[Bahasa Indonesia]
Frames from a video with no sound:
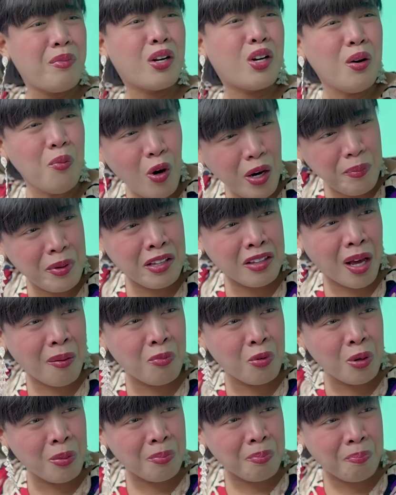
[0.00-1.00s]
biar ku buat
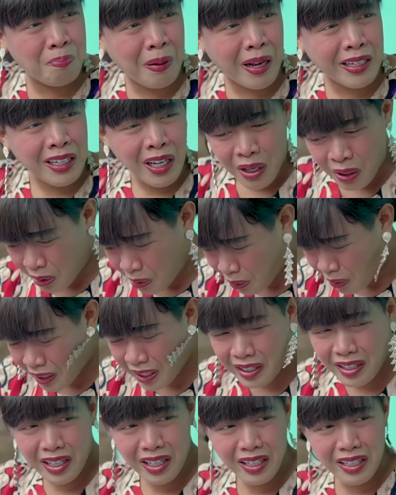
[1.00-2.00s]
bintangmu empat kalau
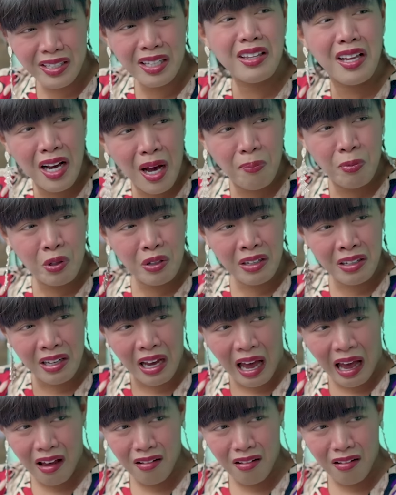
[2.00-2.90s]
kayak gini setengah pun enggak